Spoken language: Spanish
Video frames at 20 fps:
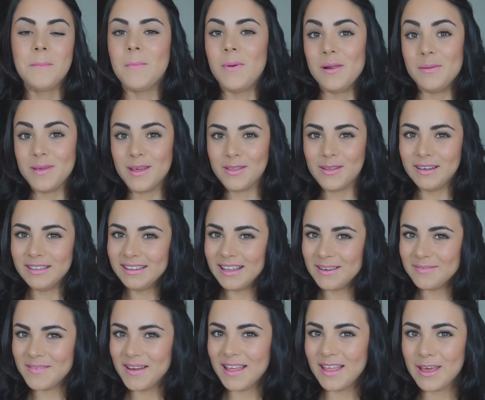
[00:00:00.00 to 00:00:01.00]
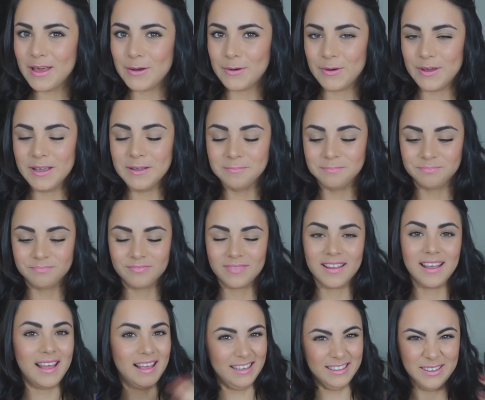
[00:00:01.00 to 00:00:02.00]
Volviendo al tema de hoy,
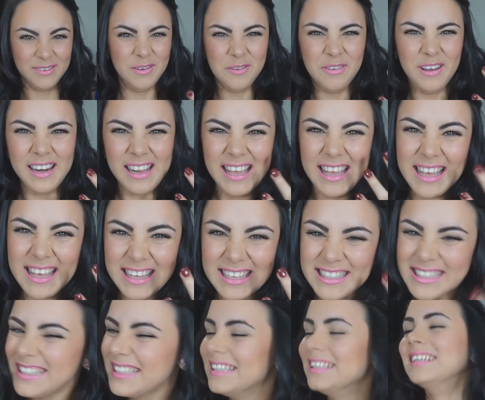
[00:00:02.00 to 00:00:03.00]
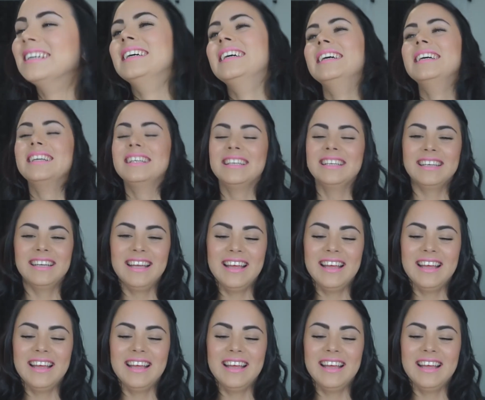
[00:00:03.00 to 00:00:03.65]
estoy feliz.